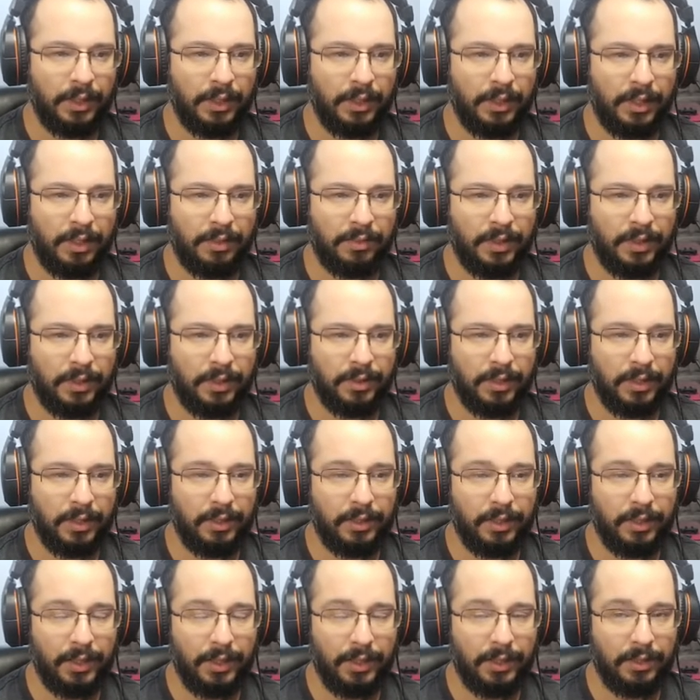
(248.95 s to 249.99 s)
Cavalo
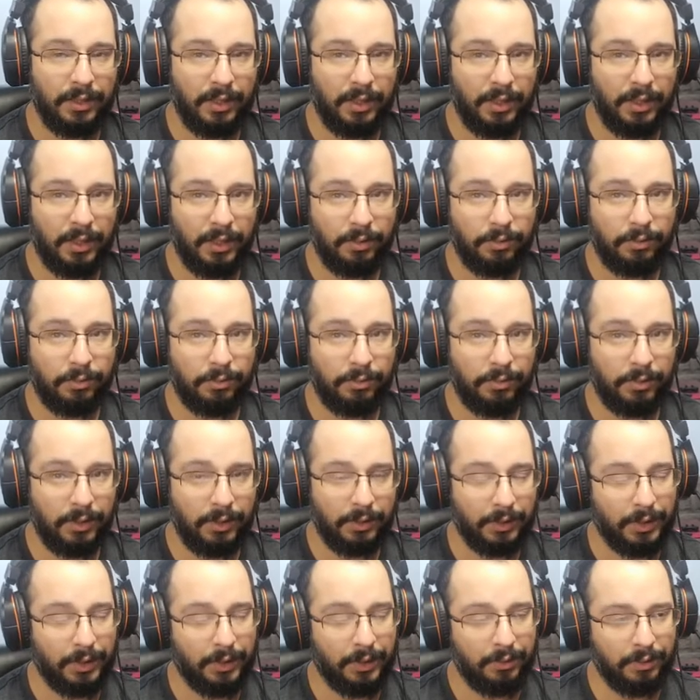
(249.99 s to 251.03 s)
C6, ele recua,
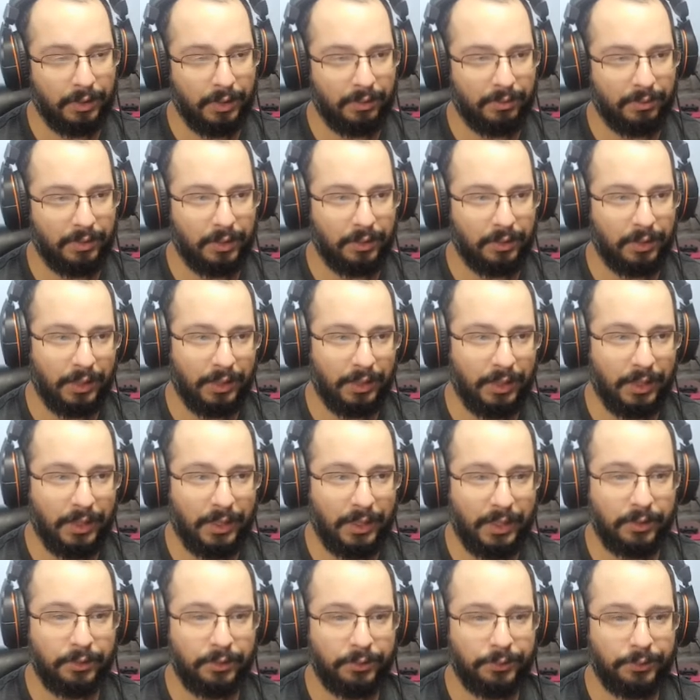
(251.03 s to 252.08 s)
né? O cavalo está
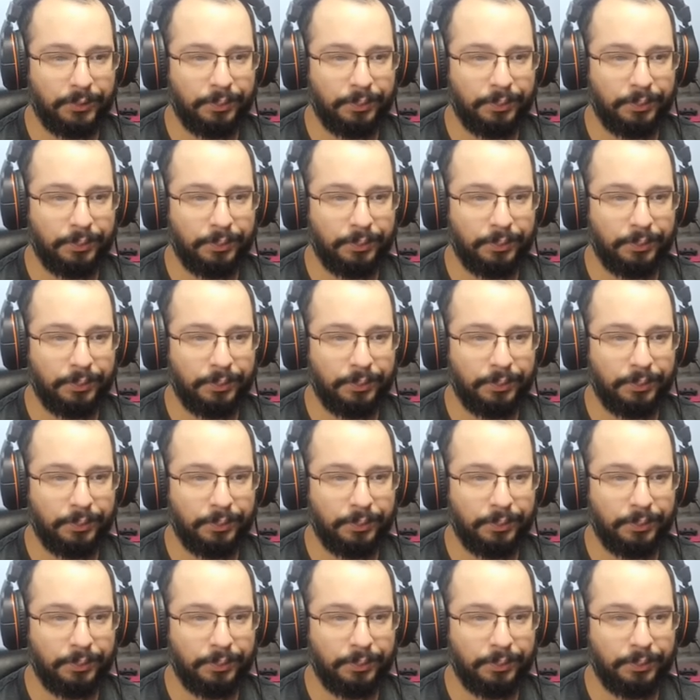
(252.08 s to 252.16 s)
atacado.